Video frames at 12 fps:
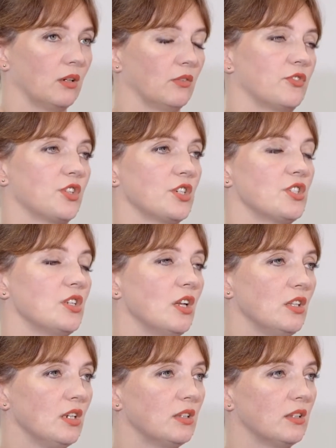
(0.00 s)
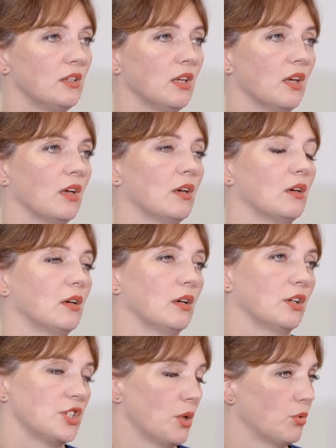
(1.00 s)
wcześniej nikt nie
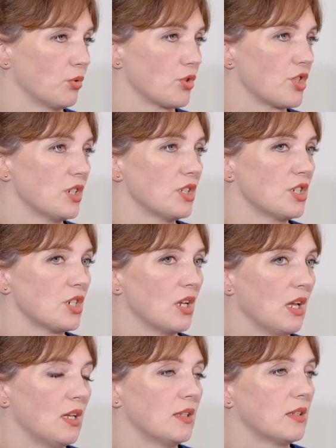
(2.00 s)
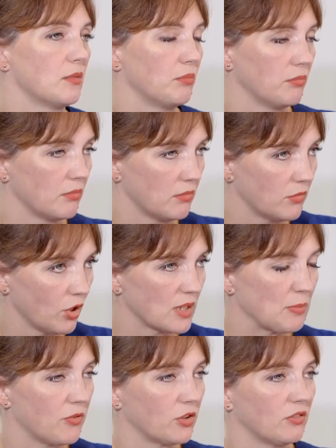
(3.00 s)
chciał ruszyć. To
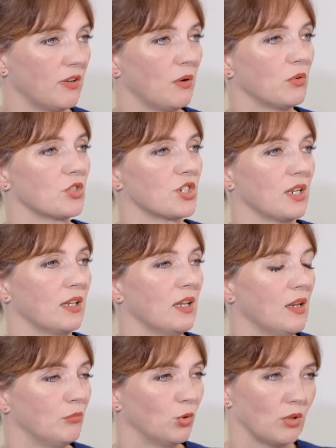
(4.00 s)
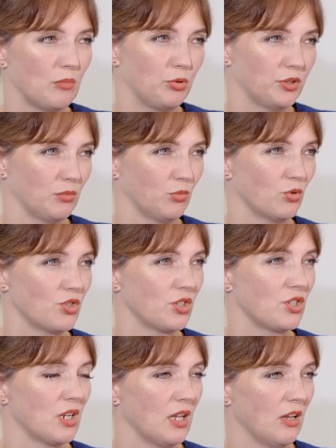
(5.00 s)
spowodowało, że mogłam potem użyć